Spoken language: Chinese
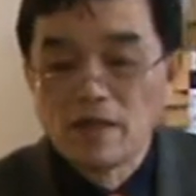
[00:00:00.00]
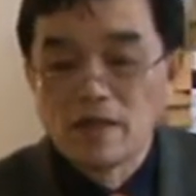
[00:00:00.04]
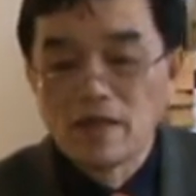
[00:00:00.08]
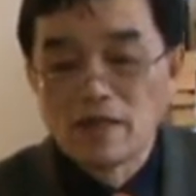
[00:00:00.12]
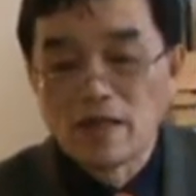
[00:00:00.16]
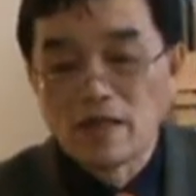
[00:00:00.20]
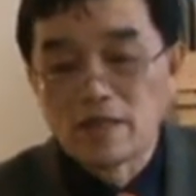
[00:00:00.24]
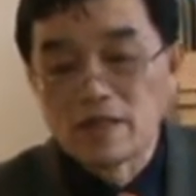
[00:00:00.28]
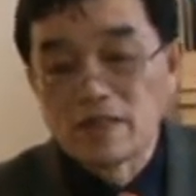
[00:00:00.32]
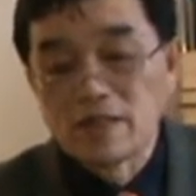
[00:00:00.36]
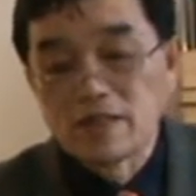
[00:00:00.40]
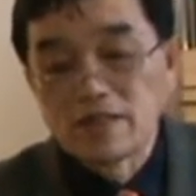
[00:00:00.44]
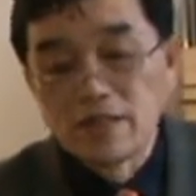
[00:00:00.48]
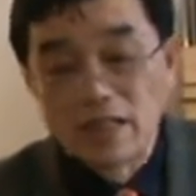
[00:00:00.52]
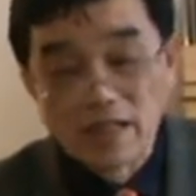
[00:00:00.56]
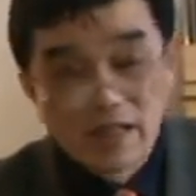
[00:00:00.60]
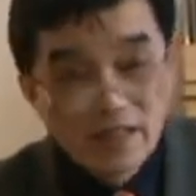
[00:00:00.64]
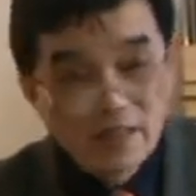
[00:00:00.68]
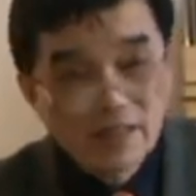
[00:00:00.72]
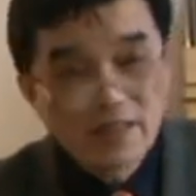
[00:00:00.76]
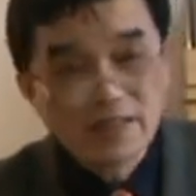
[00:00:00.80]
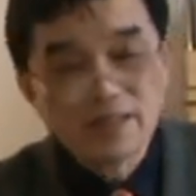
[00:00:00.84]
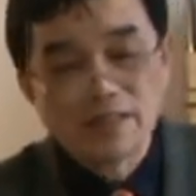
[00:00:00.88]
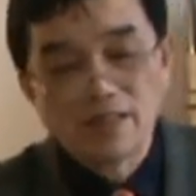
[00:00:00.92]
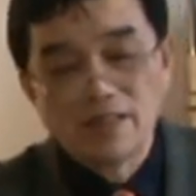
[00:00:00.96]
他的人
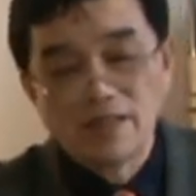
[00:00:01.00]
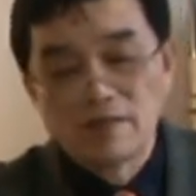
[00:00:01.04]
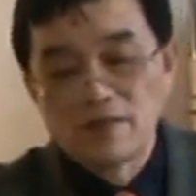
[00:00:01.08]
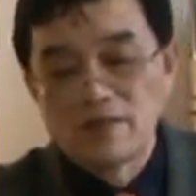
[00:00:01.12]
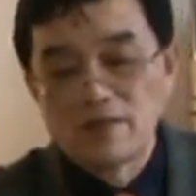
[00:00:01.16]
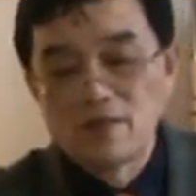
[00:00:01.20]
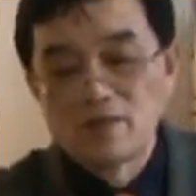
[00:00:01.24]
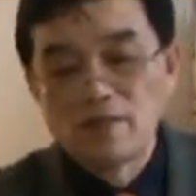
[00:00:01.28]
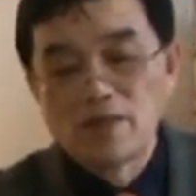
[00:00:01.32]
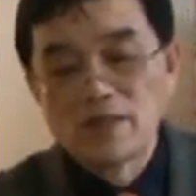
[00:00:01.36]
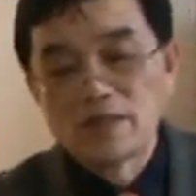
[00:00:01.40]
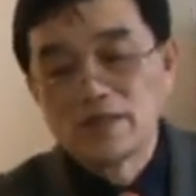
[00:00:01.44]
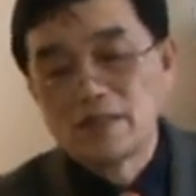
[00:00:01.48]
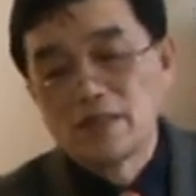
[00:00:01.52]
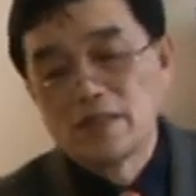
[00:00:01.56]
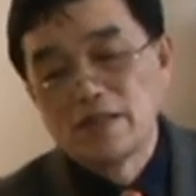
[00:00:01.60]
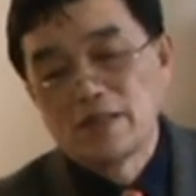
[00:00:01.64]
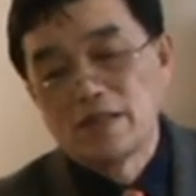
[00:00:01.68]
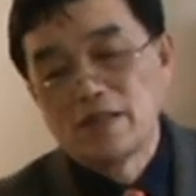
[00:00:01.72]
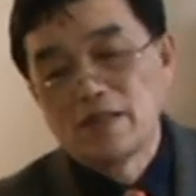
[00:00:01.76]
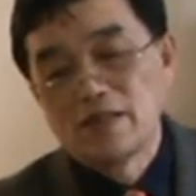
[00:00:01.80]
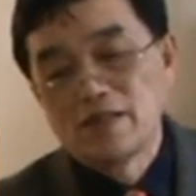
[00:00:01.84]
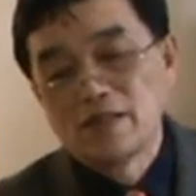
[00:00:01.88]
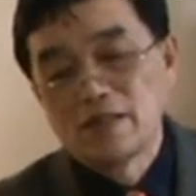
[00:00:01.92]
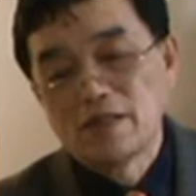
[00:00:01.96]
格神完成
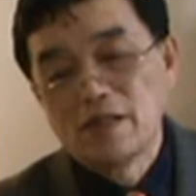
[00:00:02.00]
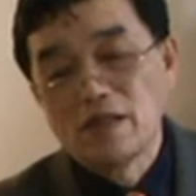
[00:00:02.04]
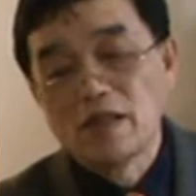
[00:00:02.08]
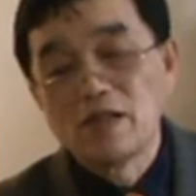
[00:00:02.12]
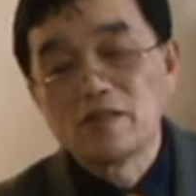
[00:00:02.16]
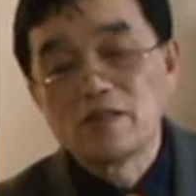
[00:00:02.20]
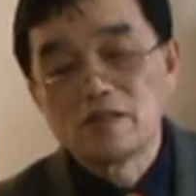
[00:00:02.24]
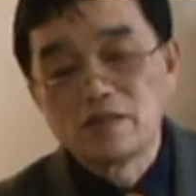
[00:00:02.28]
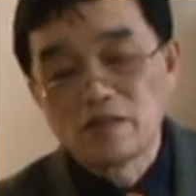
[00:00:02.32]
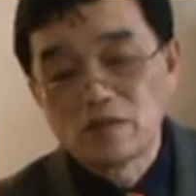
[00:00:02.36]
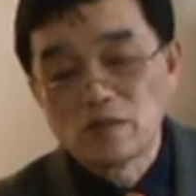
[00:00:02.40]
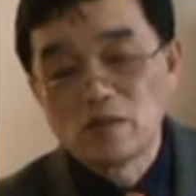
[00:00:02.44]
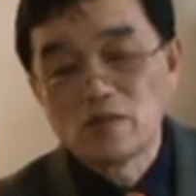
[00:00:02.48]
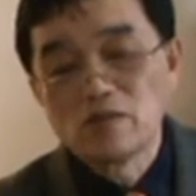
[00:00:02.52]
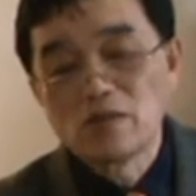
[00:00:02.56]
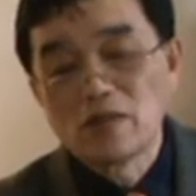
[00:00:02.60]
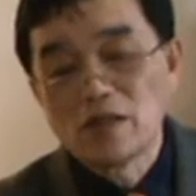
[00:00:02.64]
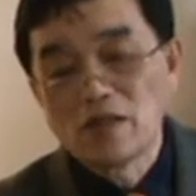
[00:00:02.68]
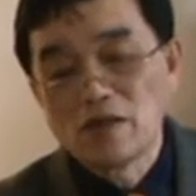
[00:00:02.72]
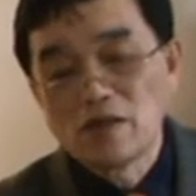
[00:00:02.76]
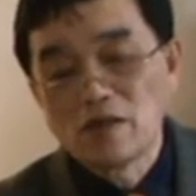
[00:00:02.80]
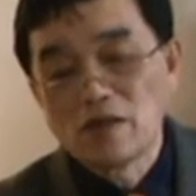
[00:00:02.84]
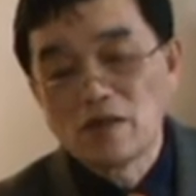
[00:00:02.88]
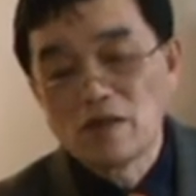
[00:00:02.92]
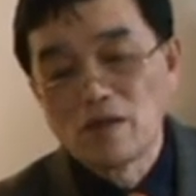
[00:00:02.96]
的啊，就宗
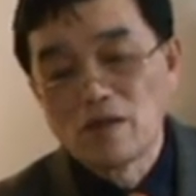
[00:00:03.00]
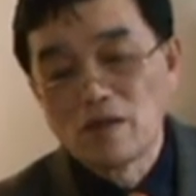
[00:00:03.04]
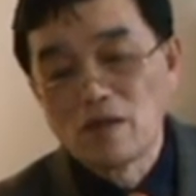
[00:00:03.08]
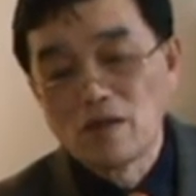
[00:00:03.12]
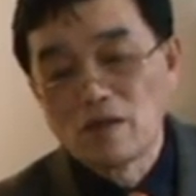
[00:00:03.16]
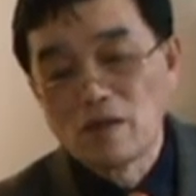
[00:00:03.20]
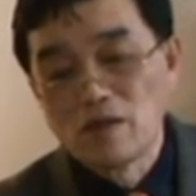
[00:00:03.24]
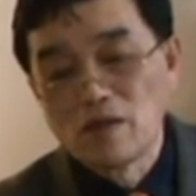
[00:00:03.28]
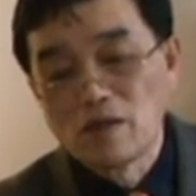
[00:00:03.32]
教呃。